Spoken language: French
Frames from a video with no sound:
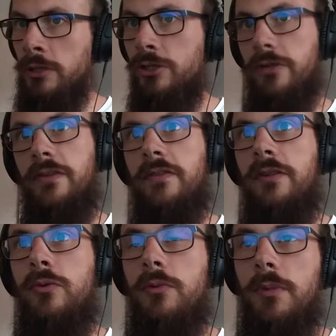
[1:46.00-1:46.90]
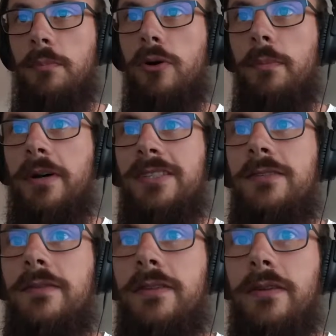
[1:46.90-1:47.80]
J'exerçais donc ma propre
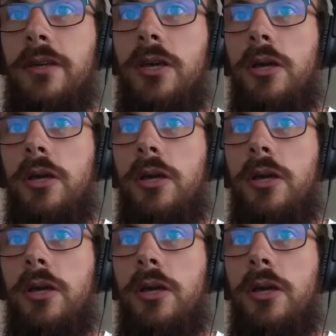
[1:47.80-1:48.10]
activité.